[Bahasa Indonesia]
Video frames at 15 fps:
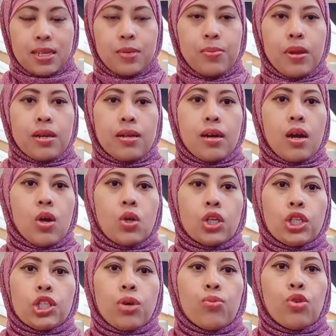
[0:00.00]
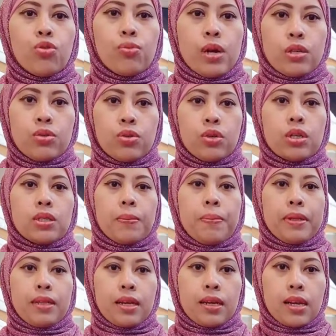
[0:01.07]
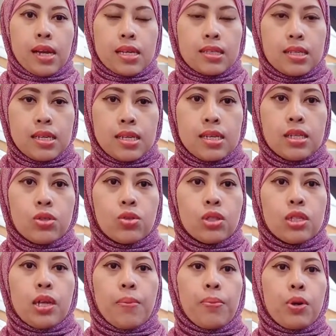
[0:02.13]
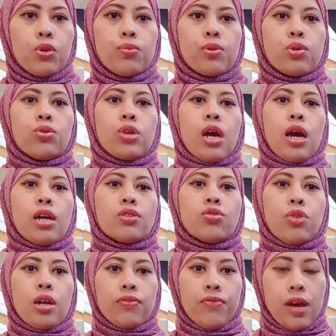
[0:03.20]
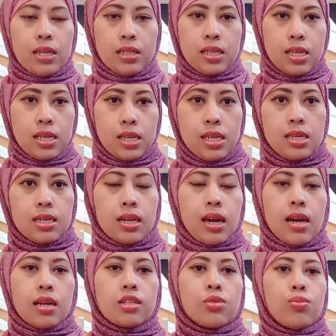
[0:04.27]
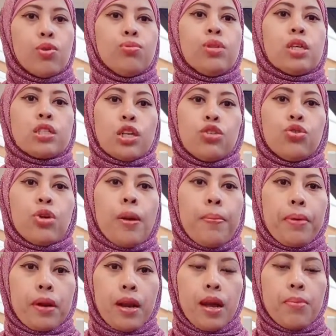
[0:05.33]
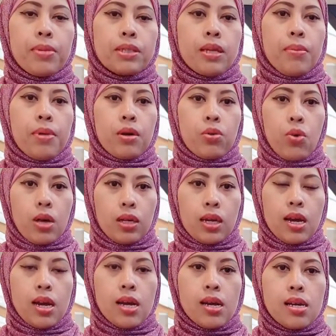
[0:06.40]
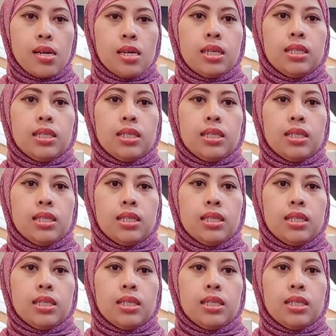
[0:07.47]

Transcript: di Belanda kalau kita mau masuk ke tempat rekreasi itu tidak perlu menggunakan surat vaksin karena sebelumnya saya juga pernah bersama keluarga